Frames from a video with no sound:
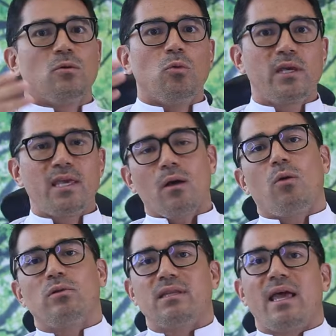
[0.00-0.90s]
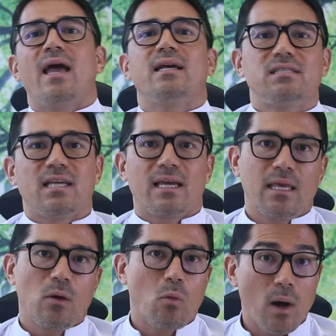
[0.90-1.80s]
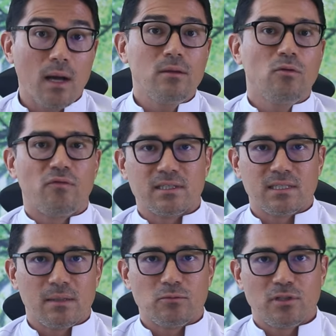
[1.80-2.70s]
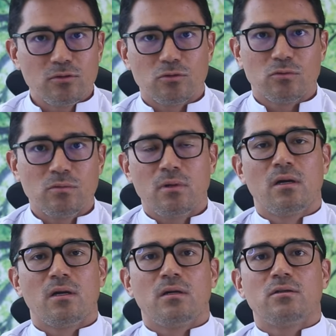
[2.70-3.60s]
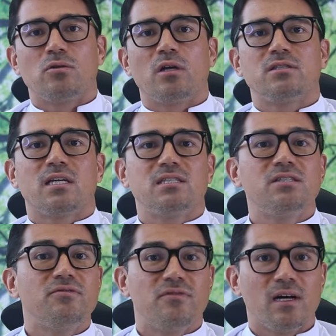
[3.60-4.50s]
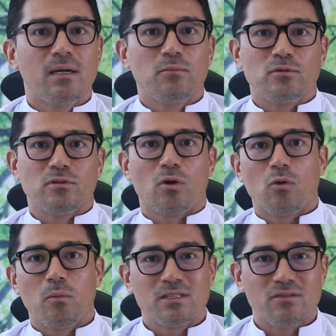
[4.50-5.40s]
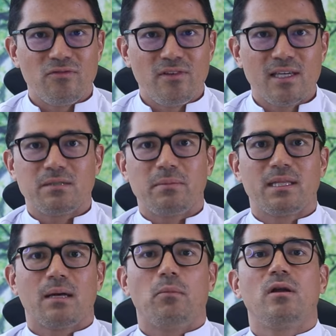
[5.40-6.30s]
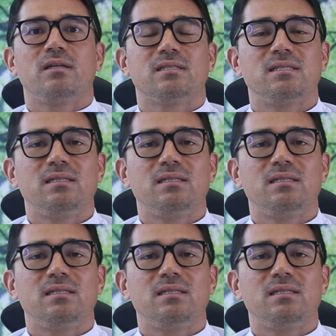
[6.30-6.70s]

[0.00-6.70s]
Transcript: O que acontece é que quando fazemos jejum, nós ativamos algumas vias metabólicas